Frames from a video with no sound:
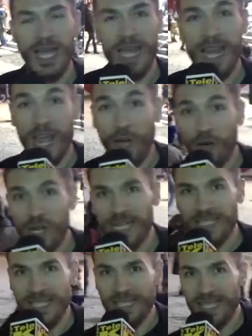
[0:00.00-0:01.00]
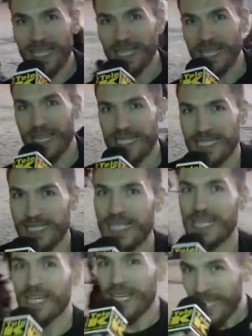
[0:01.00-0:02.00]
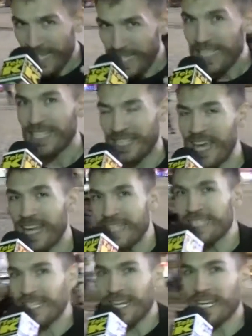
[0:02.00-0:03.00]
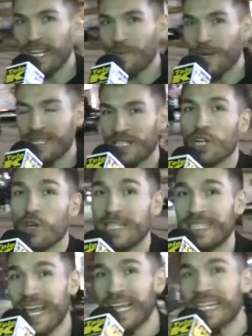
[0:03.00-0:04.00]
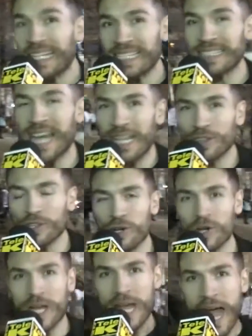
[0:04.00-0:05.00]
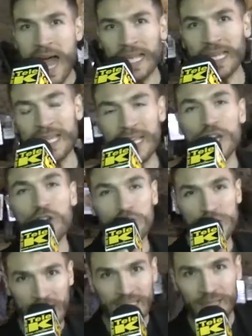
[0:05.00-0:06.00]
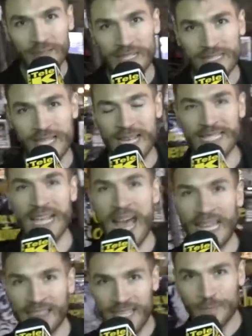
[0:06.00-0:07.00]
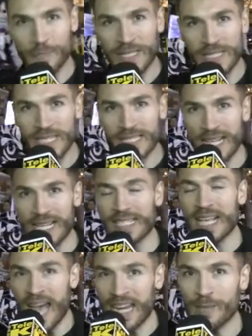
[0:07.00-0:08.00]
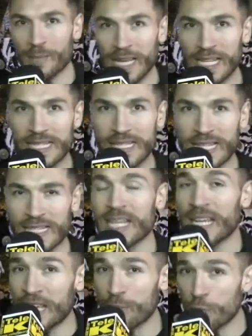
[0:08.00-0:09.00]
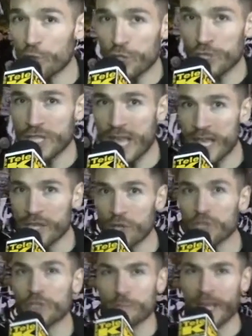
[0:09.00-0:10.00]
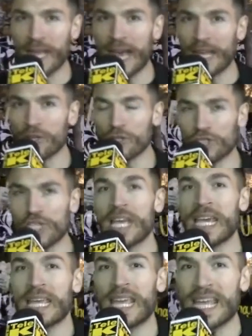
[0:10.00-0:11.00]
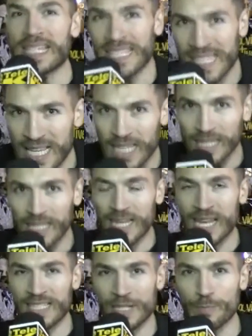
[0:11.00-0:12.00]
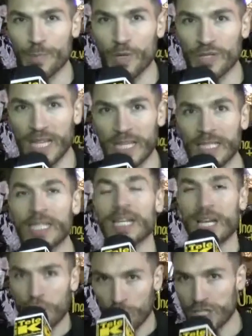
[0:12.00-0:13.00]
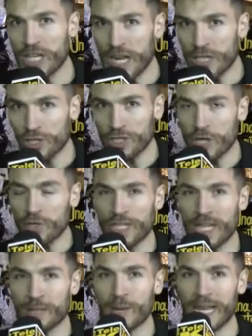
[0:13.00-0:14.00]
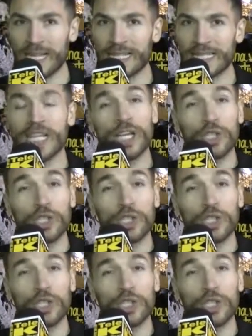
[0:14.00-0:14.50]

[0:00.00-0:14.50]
Leones y tigres quieren ser libres, lo están gritando aquí los activistas, antiespecistas, animalistas y muchos de ellos veganos, que sí les importan los derechos de los animales.